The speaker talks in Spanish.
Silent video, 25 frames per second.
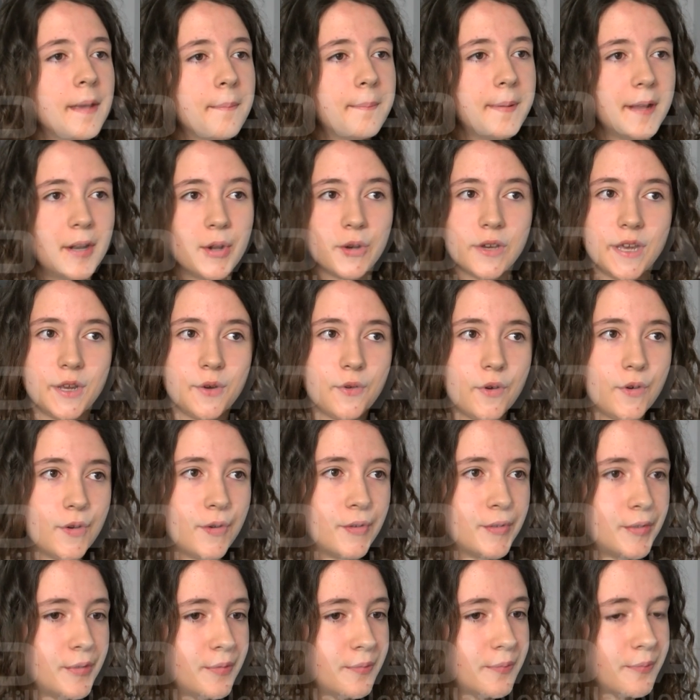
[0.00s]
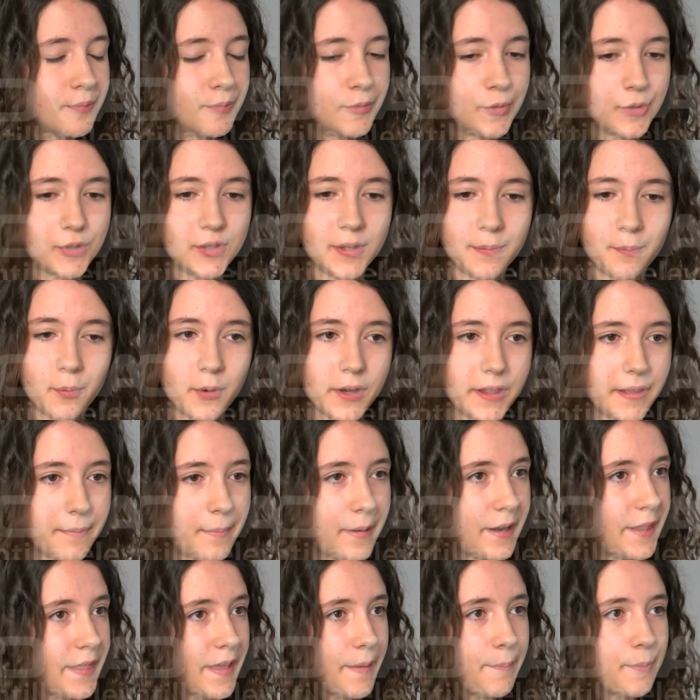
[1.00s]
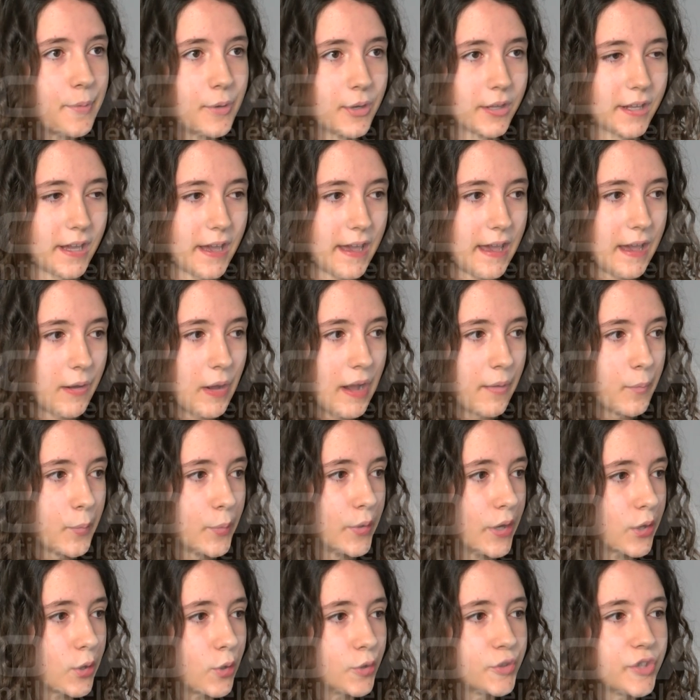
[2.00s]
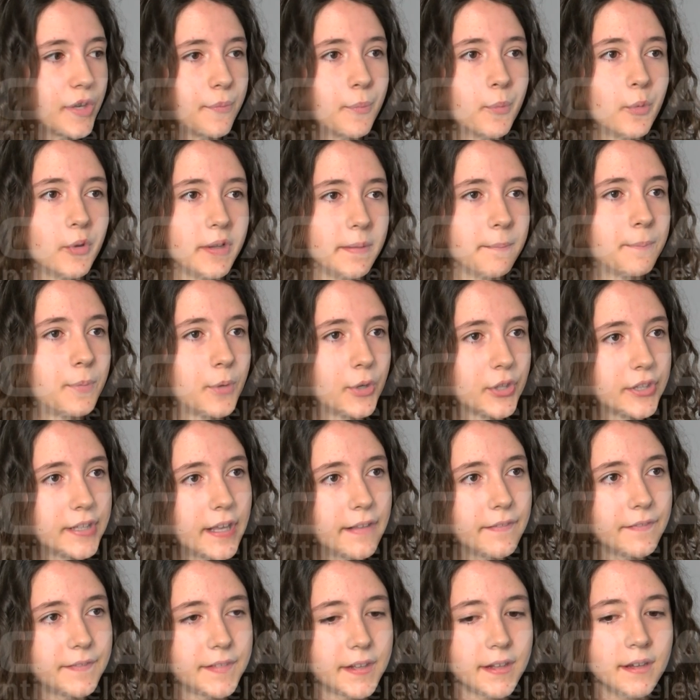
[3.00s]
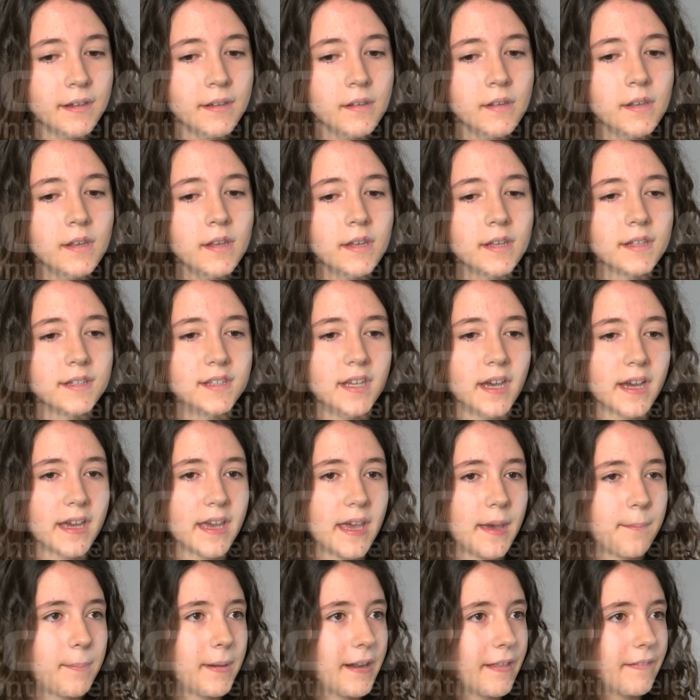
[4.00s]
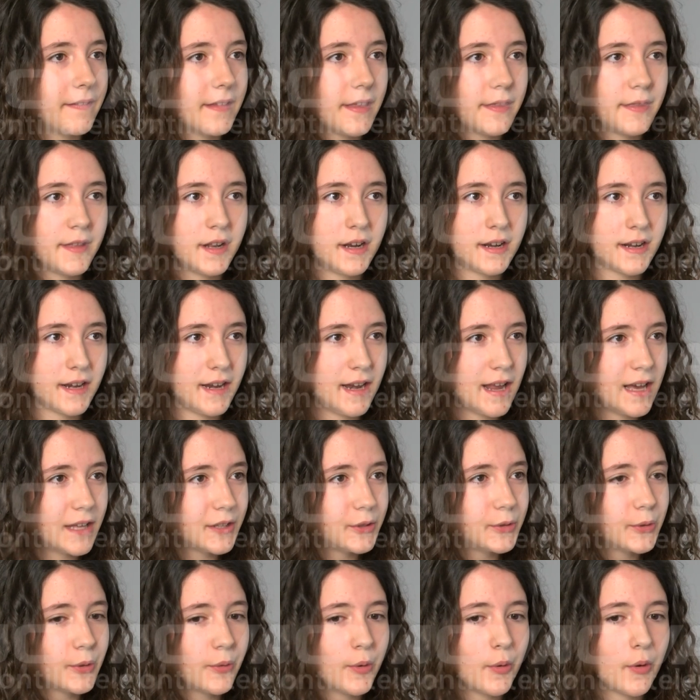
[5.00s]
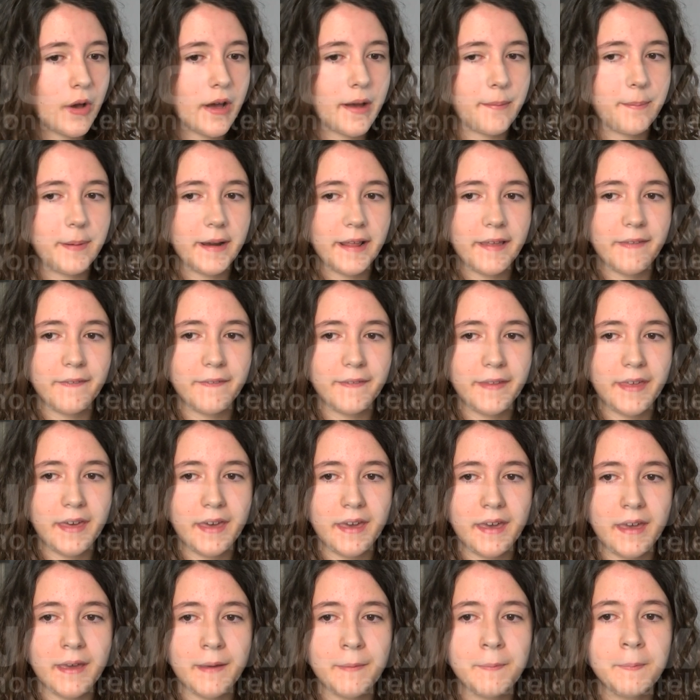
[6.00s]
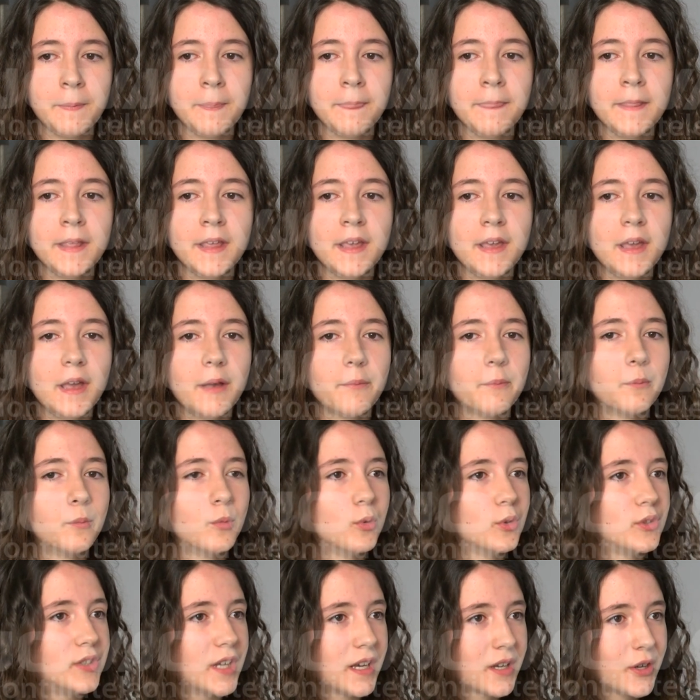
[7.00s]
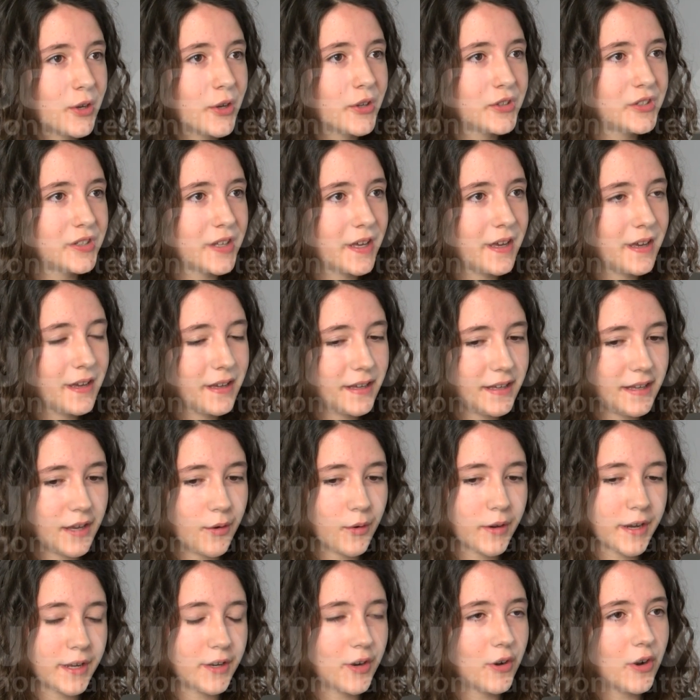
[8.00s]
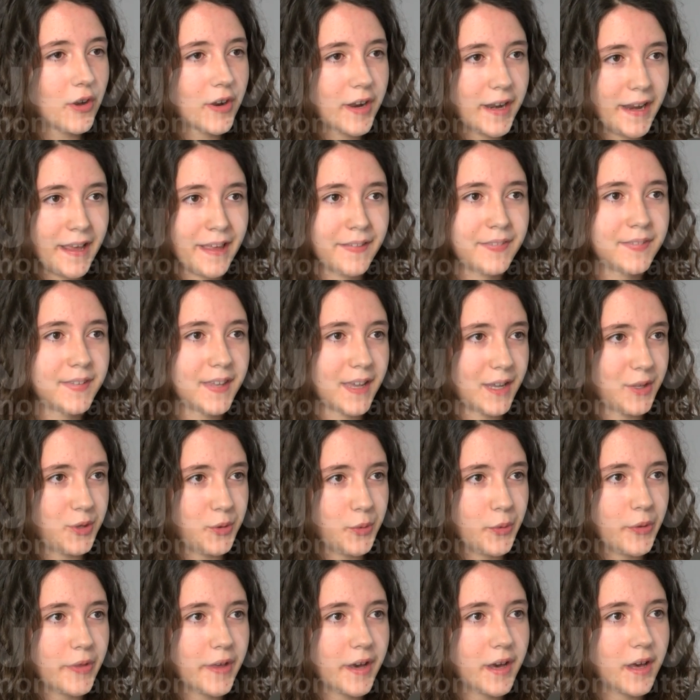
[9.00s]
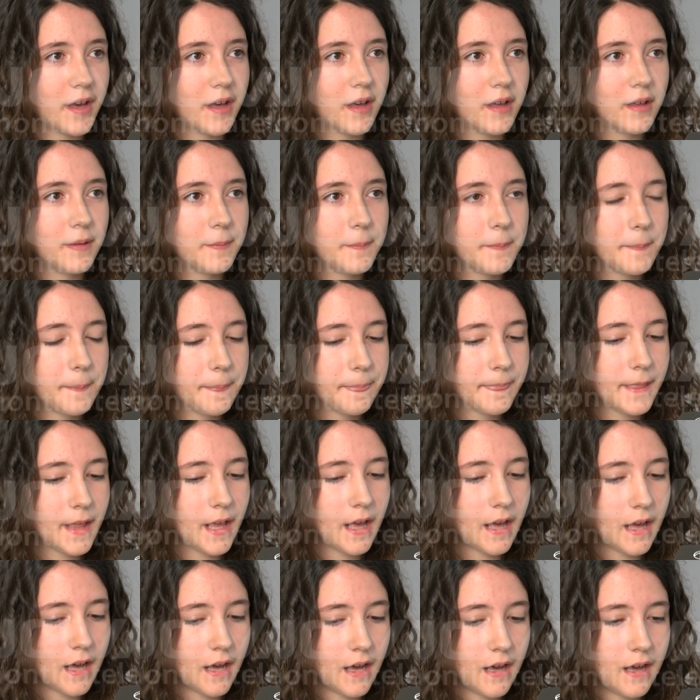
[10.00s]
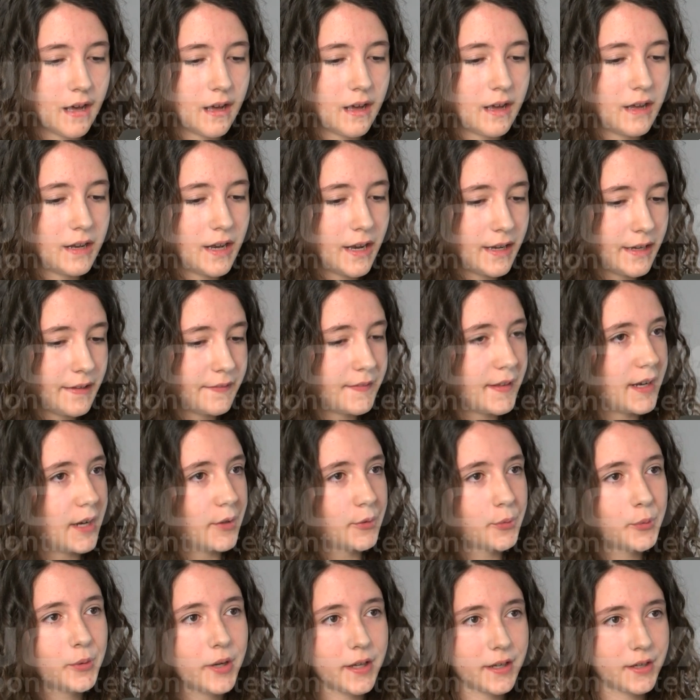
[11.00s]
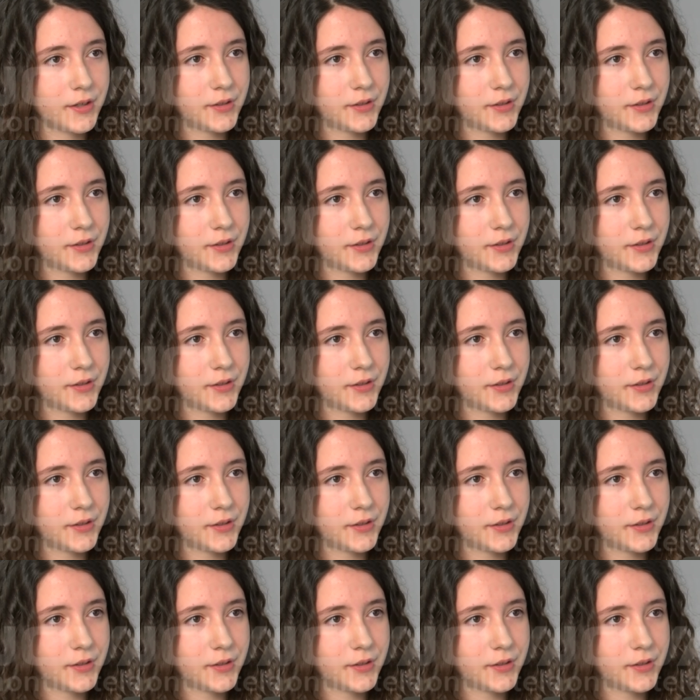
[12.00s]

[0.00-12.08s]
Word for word: pero que no, no se puede perder porque es una cosa muy importante, ya que aprendes del relato, aprendes muchas cosas y aunque no lo creas te ayuda a la literatura y